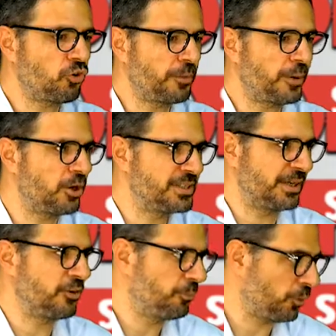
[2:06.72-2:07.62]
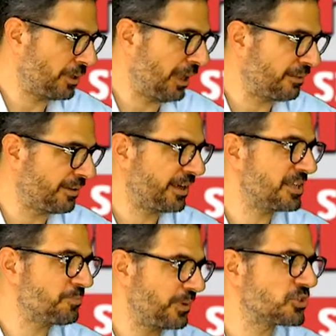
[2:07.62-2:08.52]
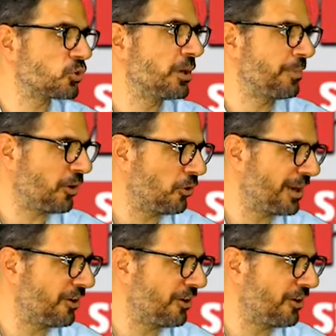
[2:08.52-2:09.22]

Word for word: le parole siano importanti e che spesso le parole,